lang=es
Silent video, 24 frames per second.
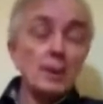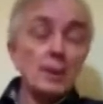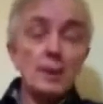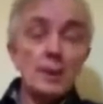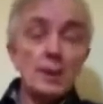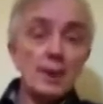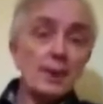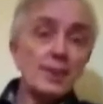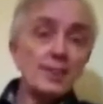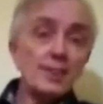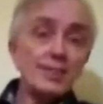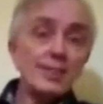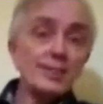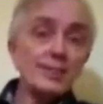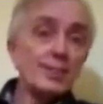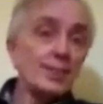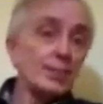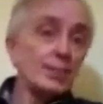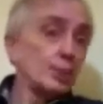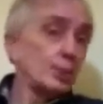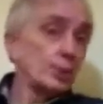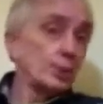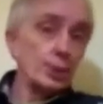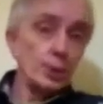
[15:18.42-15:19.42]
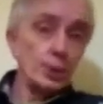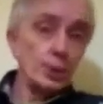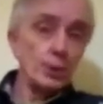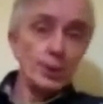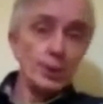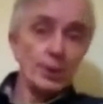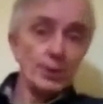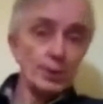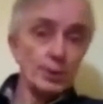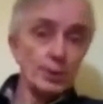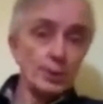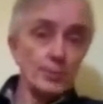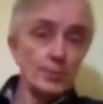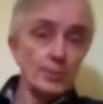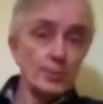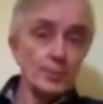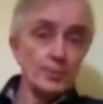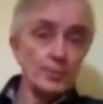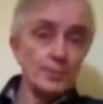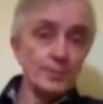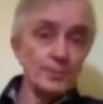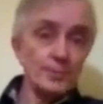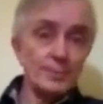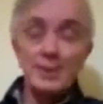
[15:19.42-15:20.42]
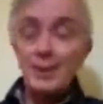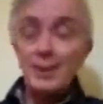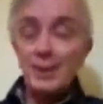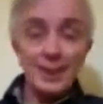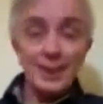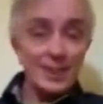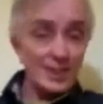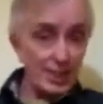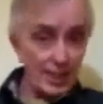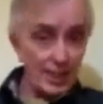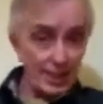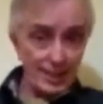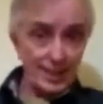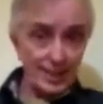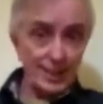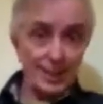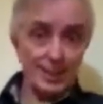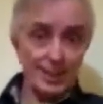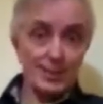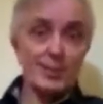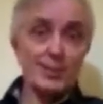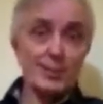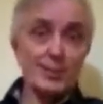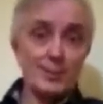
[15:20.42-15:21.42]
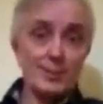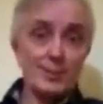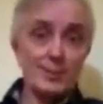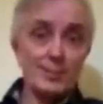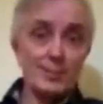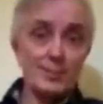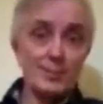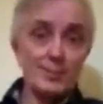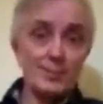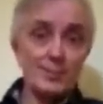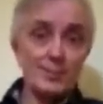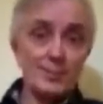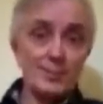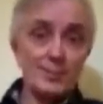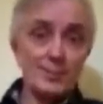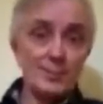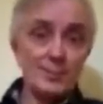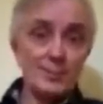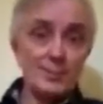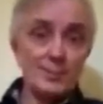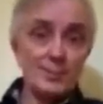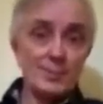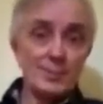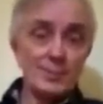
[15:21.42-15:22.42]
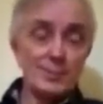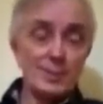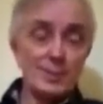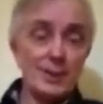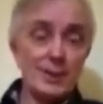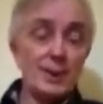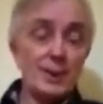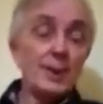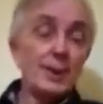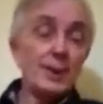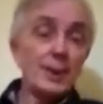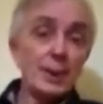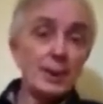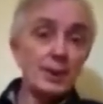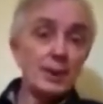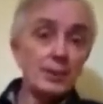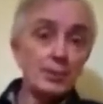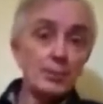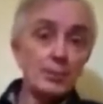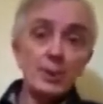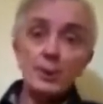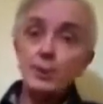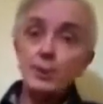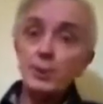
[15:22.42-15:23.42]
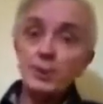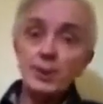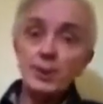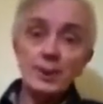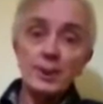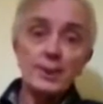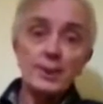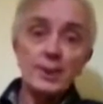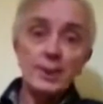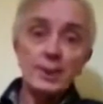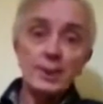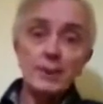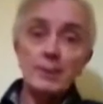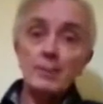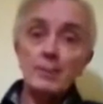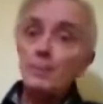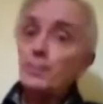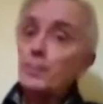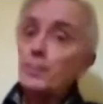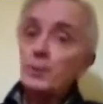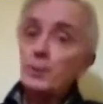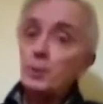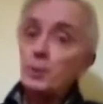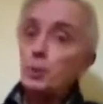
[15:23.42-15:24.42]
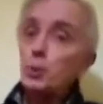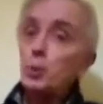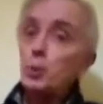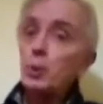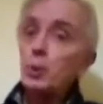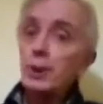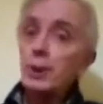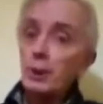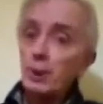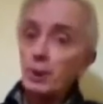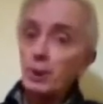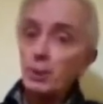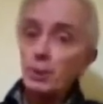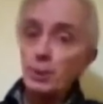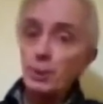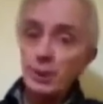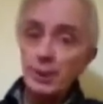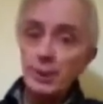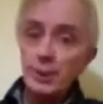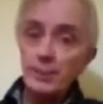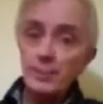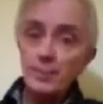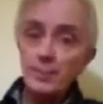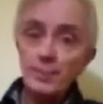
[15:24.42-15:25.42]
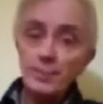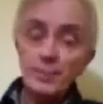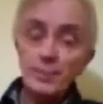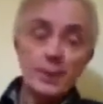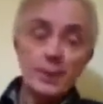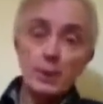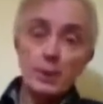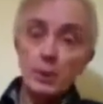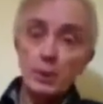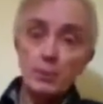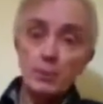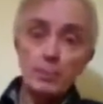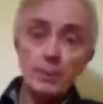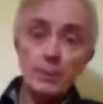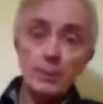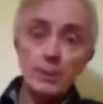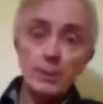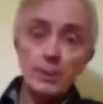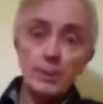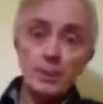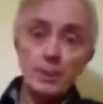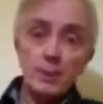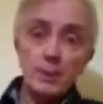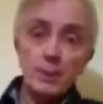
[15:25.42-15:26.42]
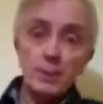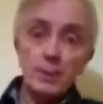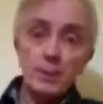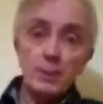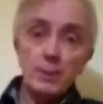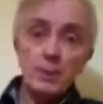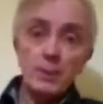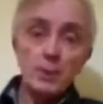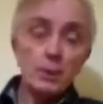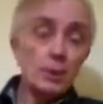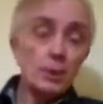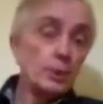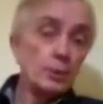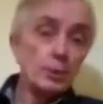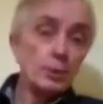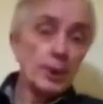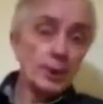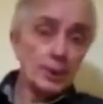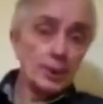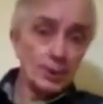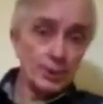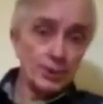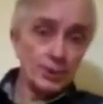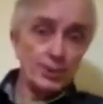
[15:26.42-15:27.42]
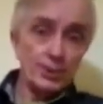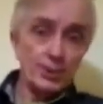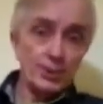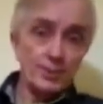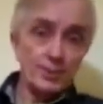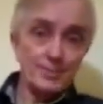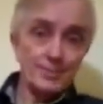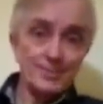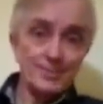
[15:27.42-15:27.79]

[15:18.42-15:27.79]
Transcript: Las leyendas son solo eso, leyendas. El encanecimiento en realidad nunca ocurre de golpe o en una noche.